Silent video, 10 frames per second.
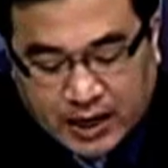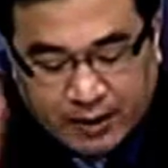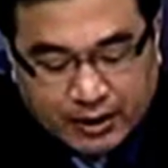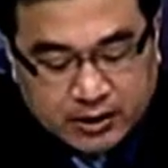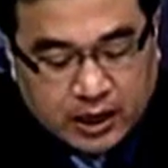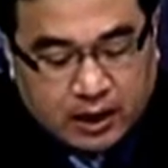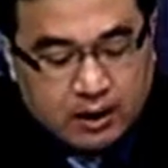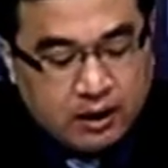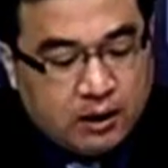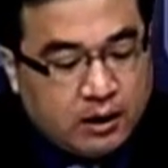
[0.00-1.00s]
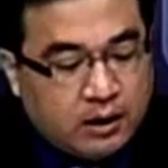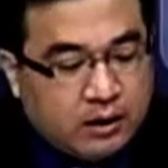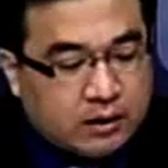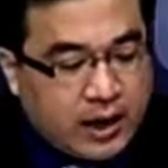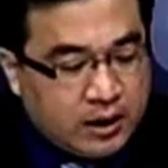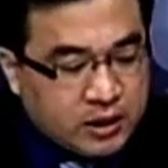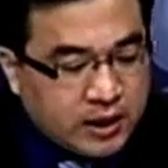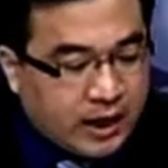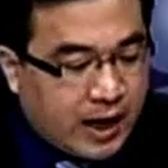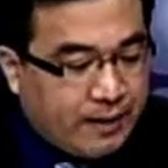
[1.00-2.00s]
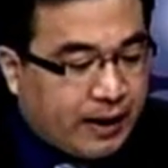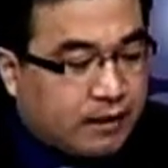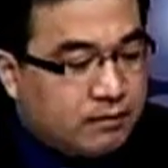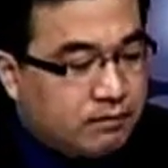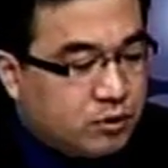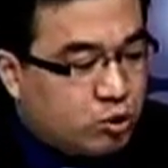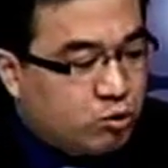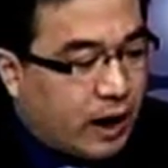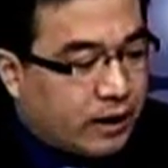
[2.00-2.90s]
开盘价。当今天开盘出来